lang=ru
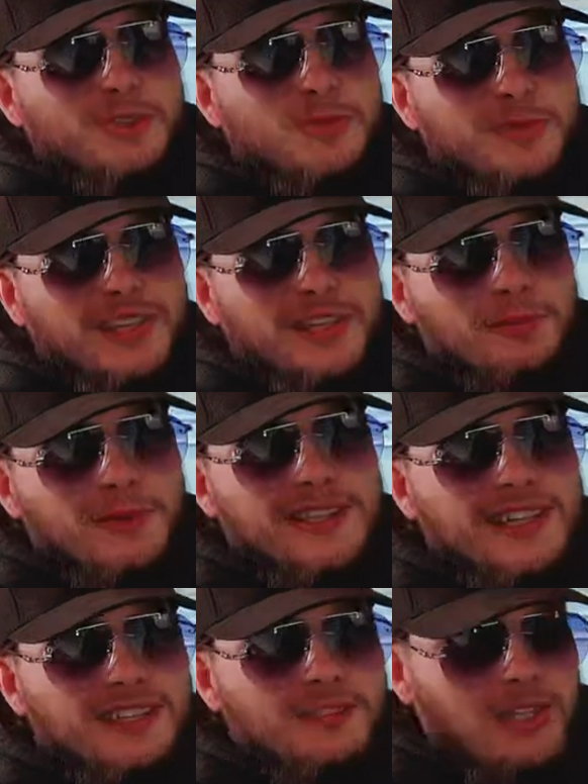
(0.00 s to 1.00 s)
и лучше таких
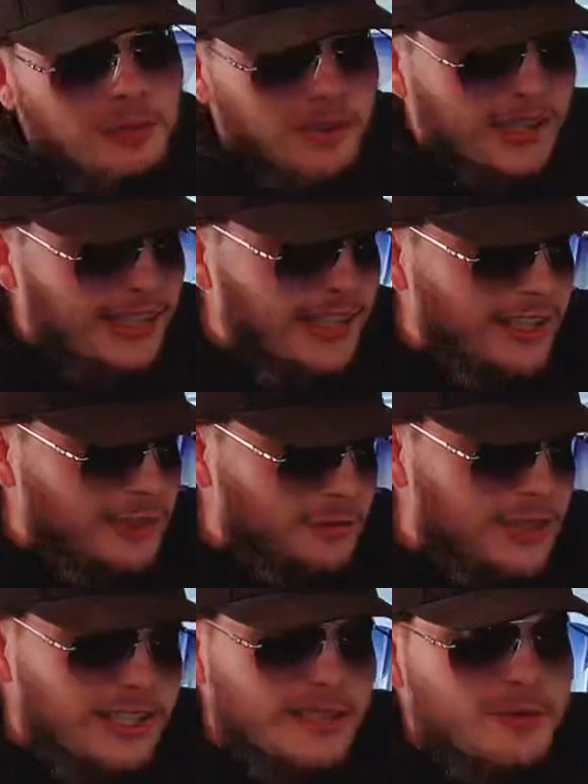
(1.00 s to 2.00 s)
подарков не было.
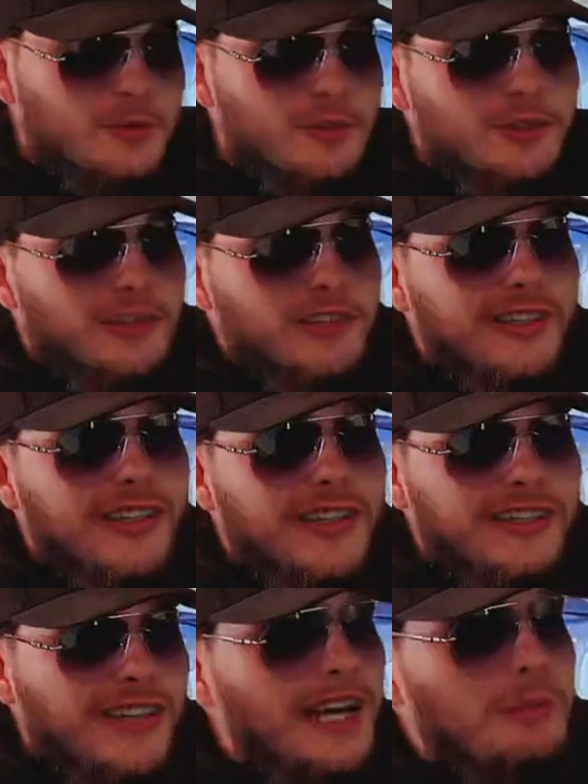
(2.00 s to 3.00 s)
Но в данном случае
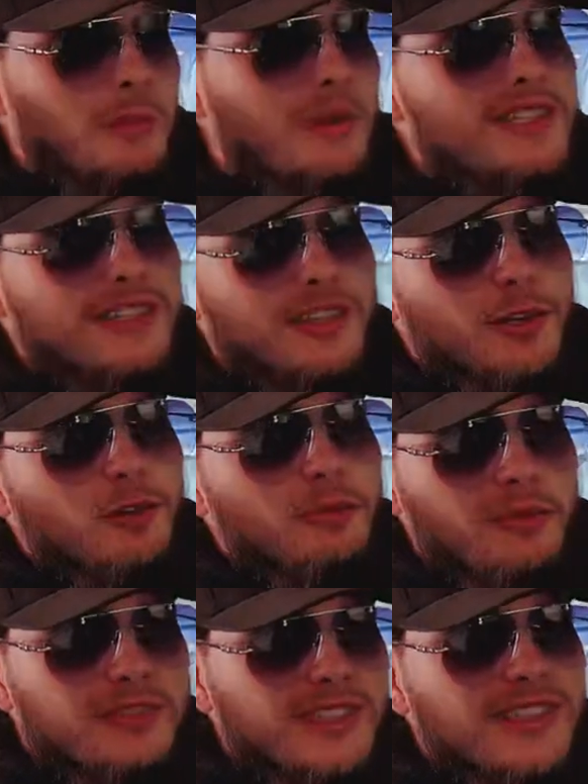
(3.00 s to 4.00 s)
так как мы база торгов,
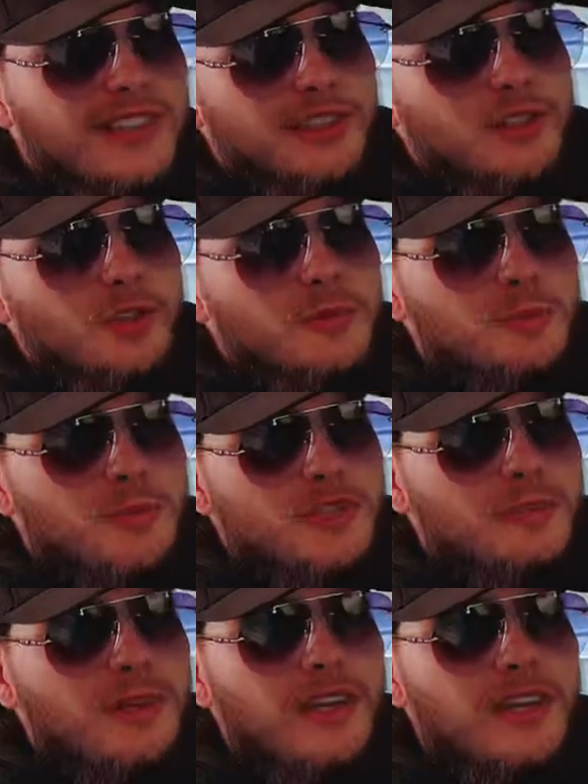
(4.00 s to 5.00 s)
мы всегда найдем
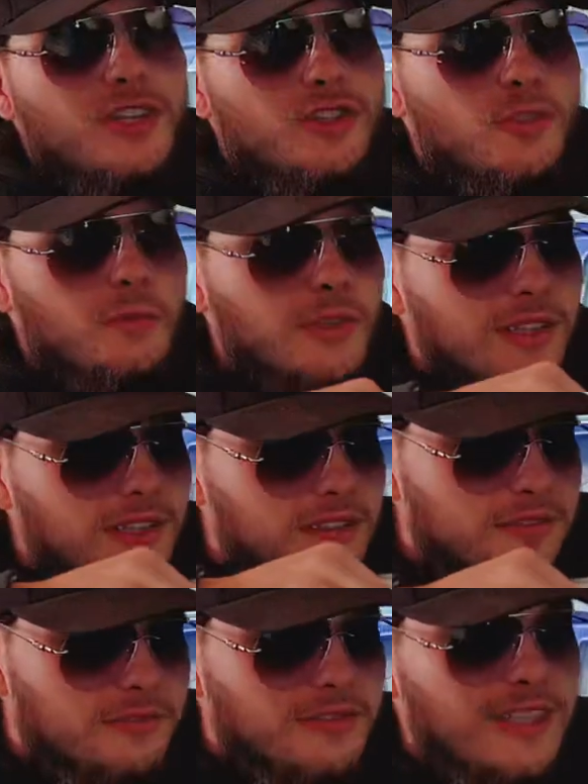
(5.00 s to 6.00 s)
способ, чтобы
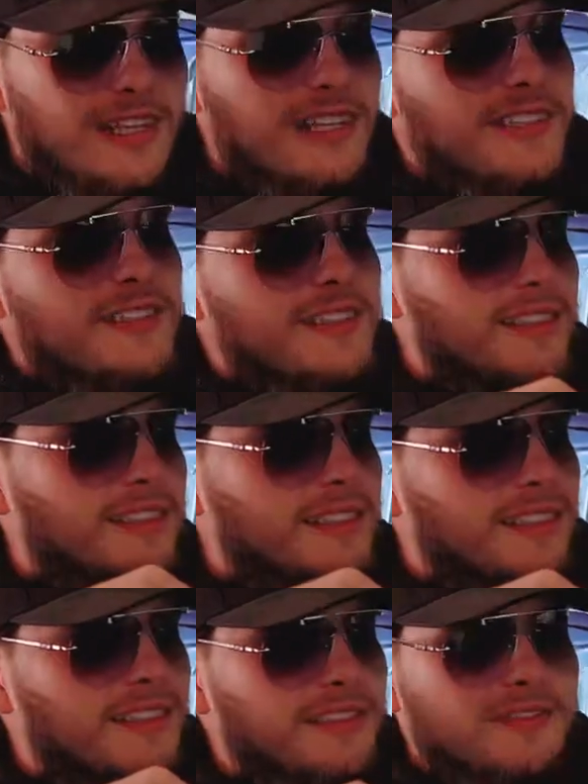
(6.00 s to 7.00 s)
выиграть
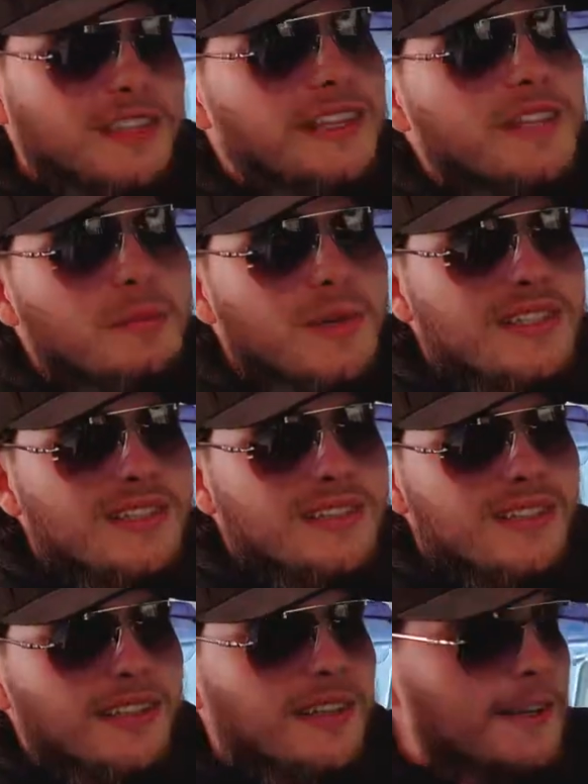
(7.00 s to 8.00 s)
э, в данной
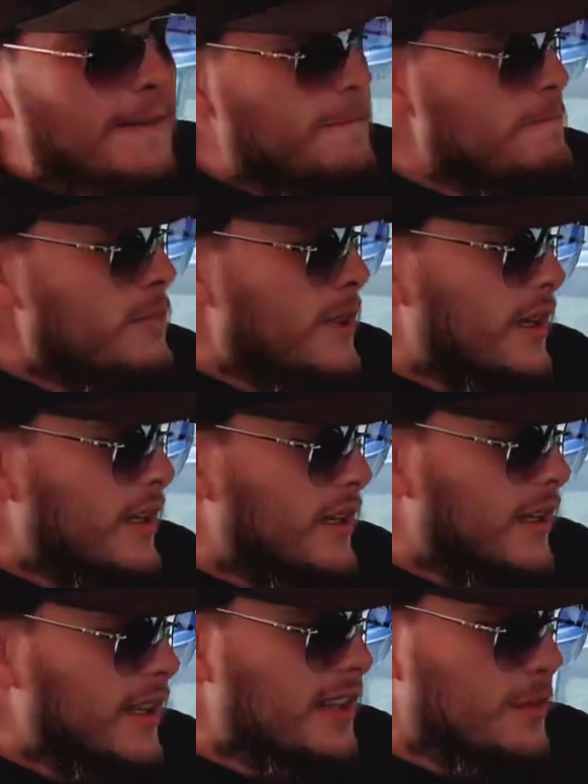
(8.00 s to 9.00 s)
позиции.
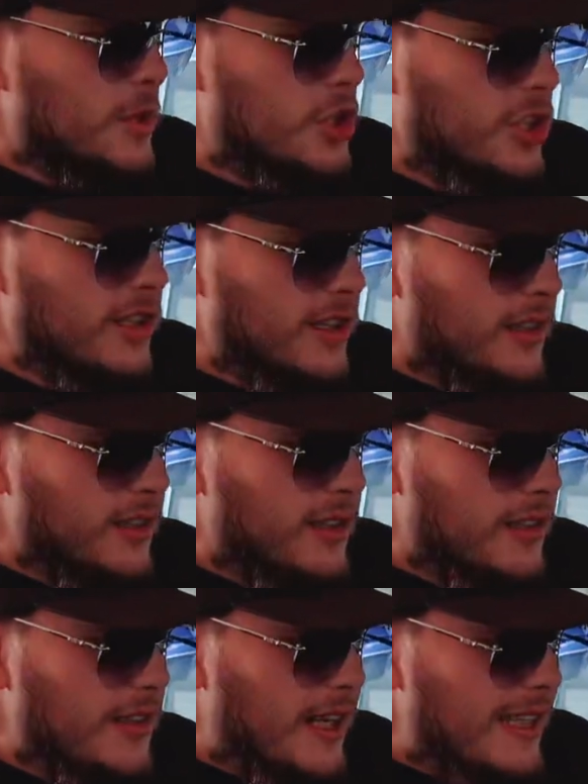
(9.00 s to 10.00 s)
И эта машина
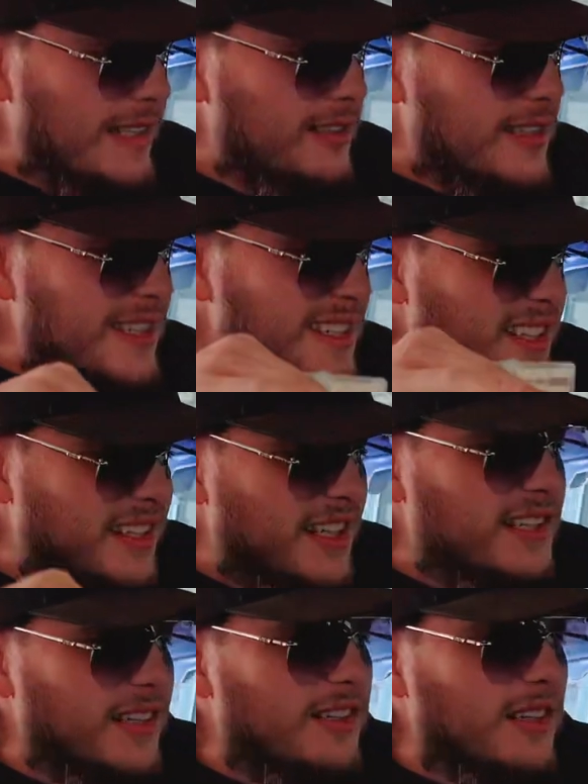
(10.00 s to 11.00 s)
находилась за
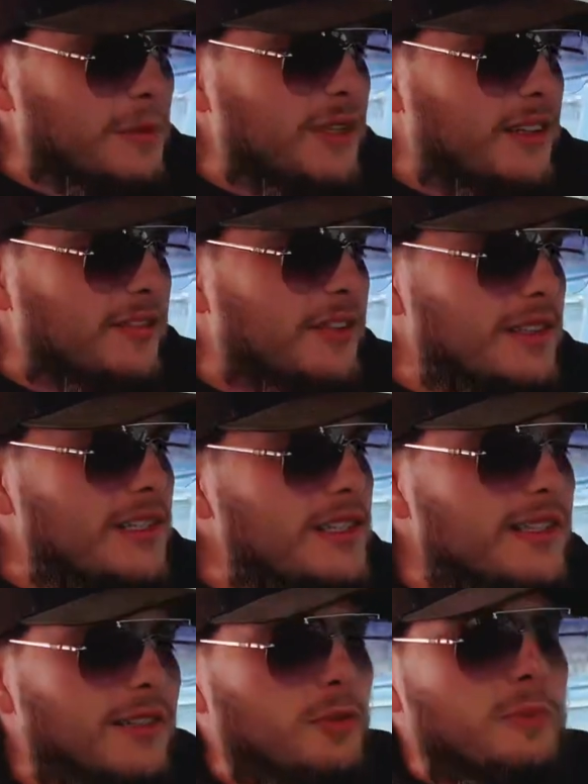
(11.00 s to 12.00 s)
300 километров от
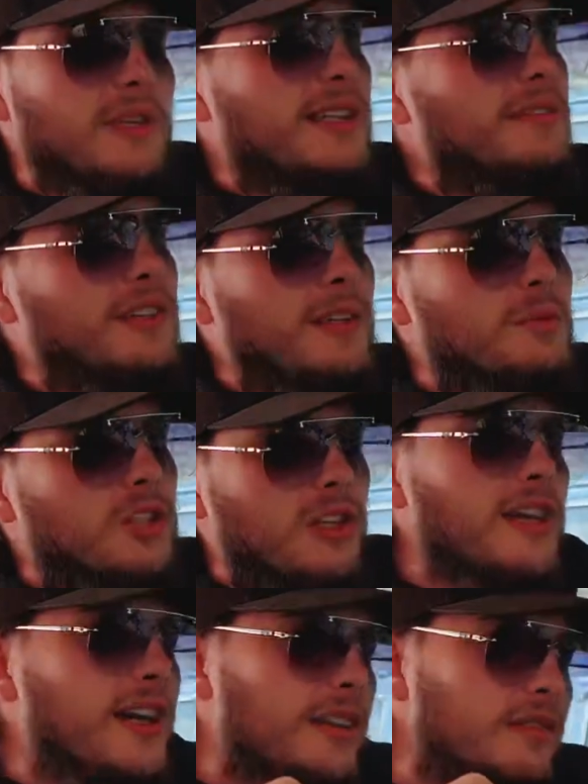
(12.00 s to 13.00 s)
Элисты. Вот представьте, нам
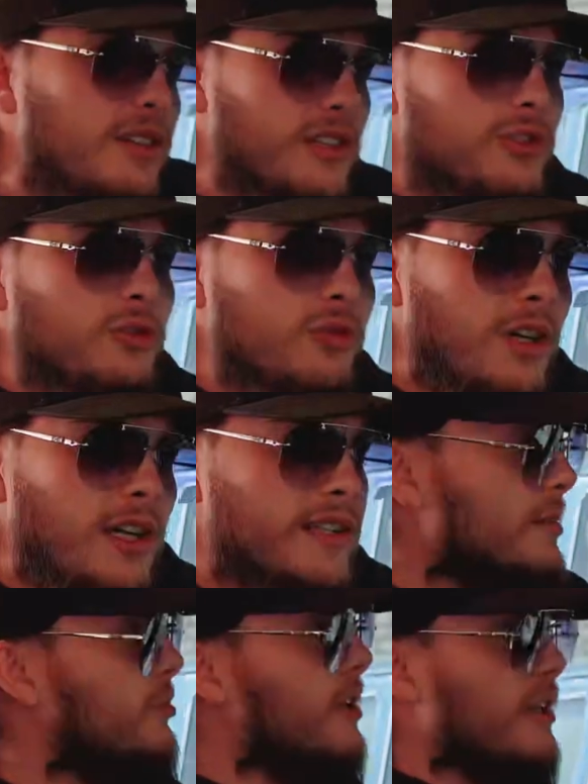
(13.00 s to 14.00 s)
сначала ехать в Элисту,
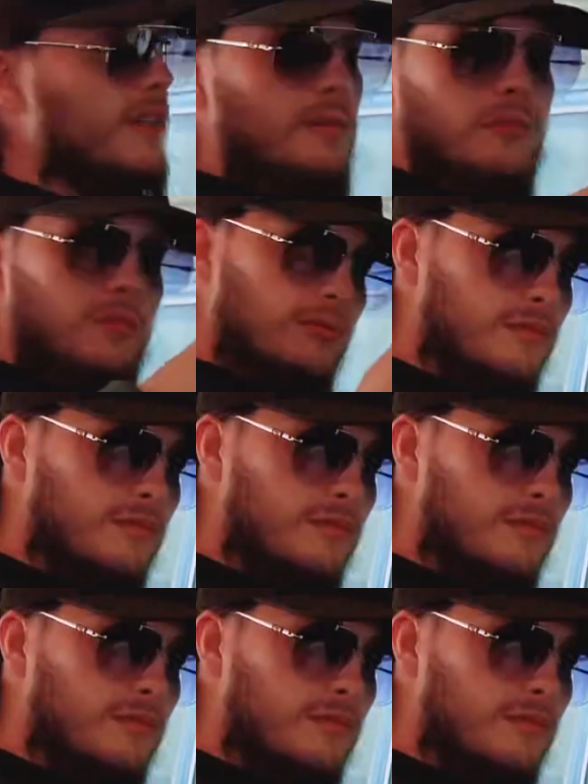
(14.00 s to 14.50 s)
забирать там